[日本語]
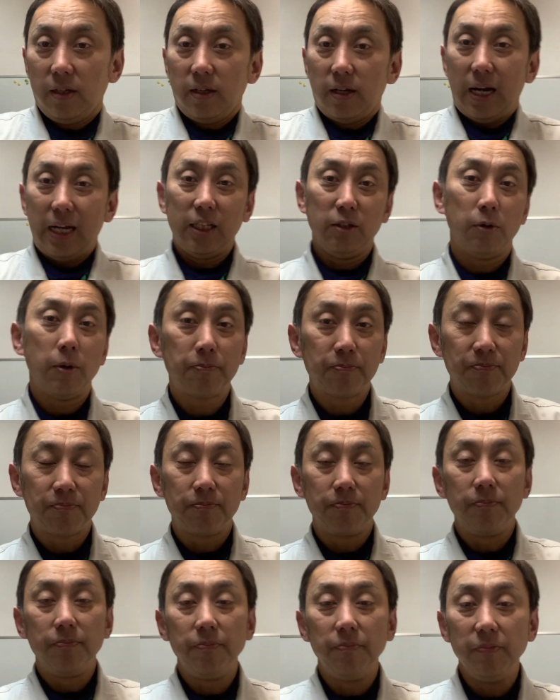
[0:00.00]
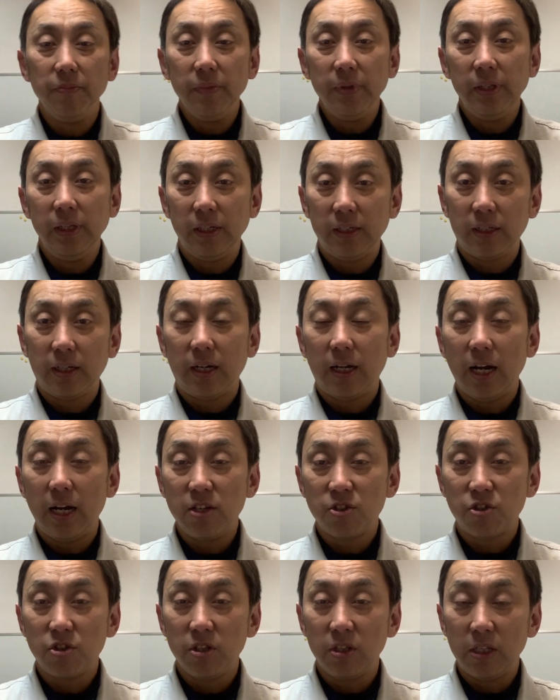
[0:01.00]
はいどうも。一
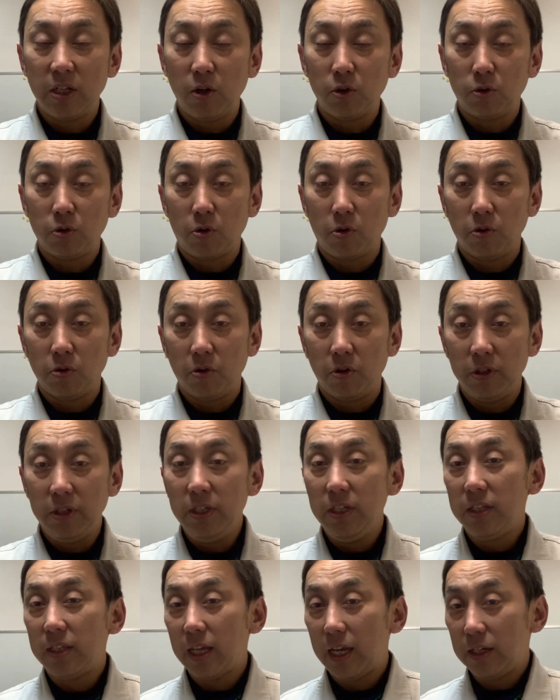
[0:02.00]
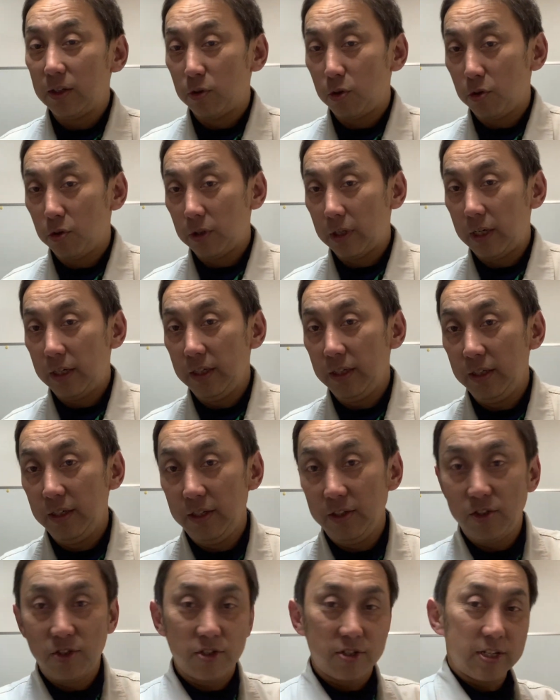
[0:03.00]
回死んだ男の言いたい放
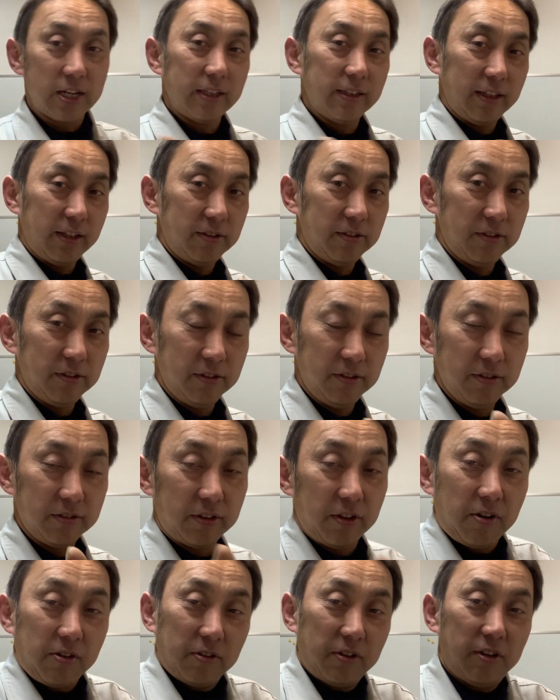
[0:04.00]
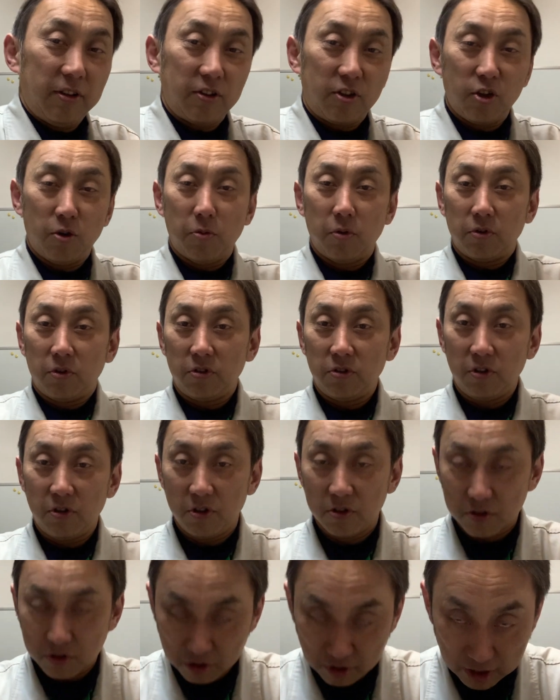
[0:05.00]
題チャンネルということで今日もどうぞよ
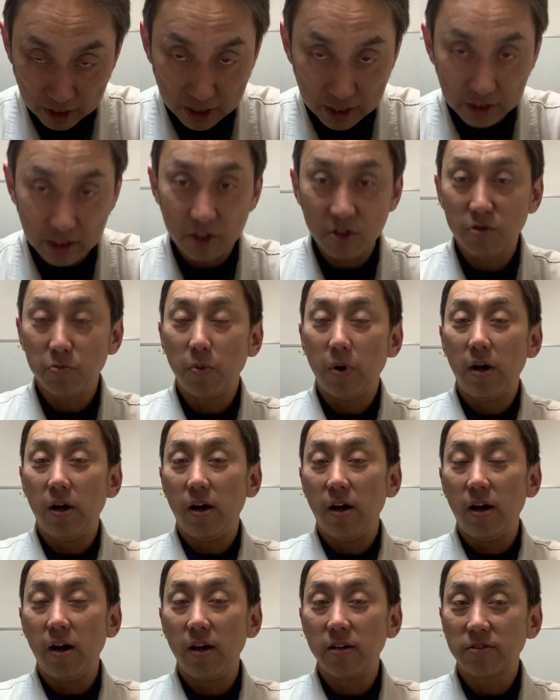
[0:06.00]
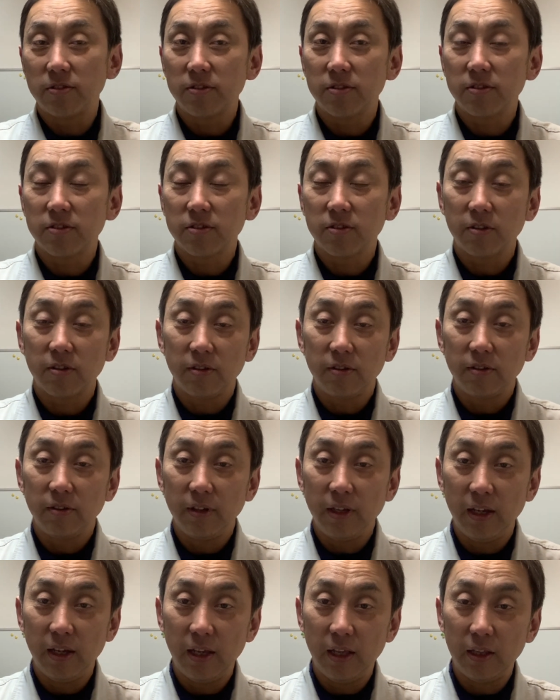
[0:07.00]
ろしくお願いいたします。
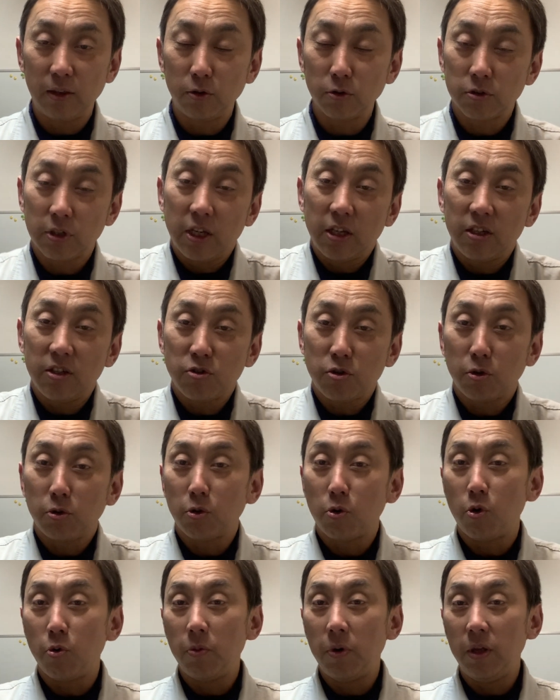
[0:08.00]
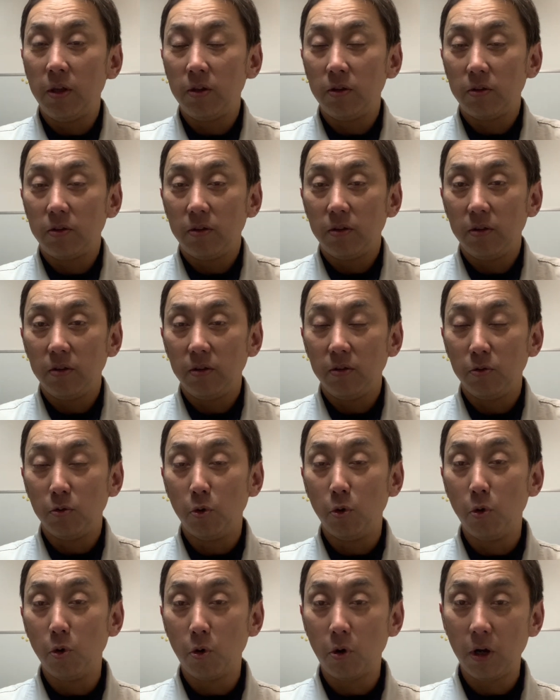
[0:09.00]
えー、っと、最近ちょっとコメント、
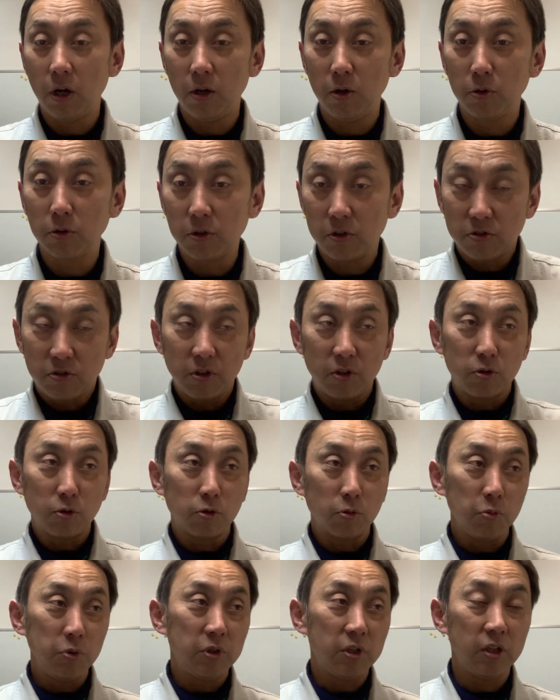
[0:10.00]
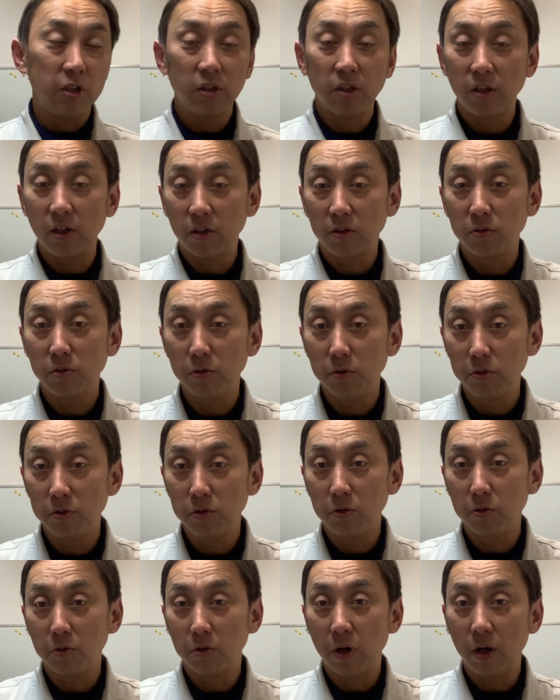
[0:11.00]
動画をですね、ちょっと見ていただく
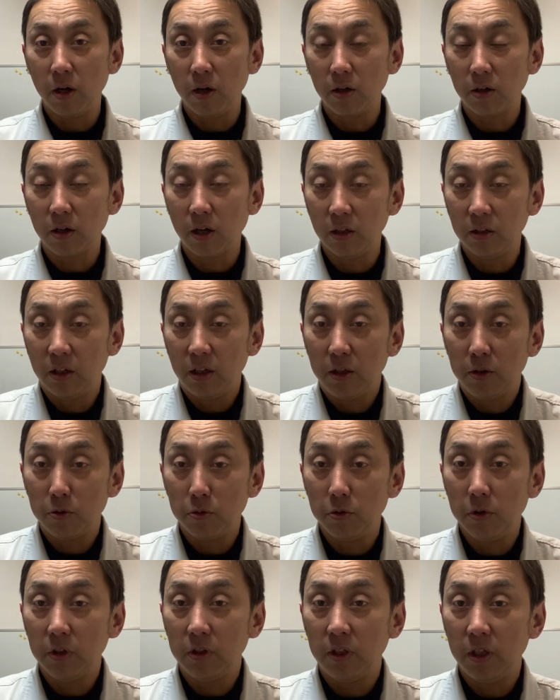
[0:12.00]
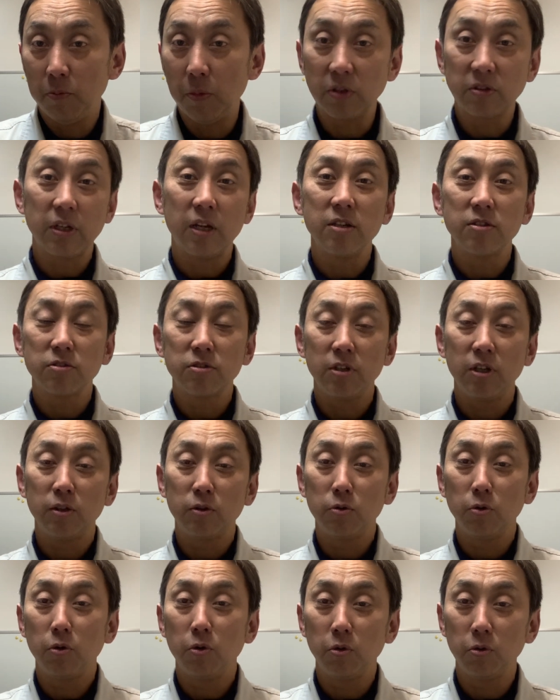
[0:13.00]
人がかなり増えて、まあ、参政
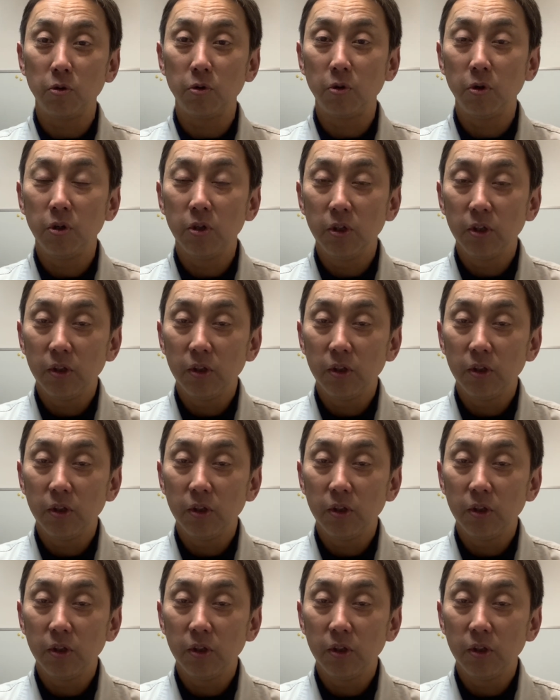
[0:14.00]
党の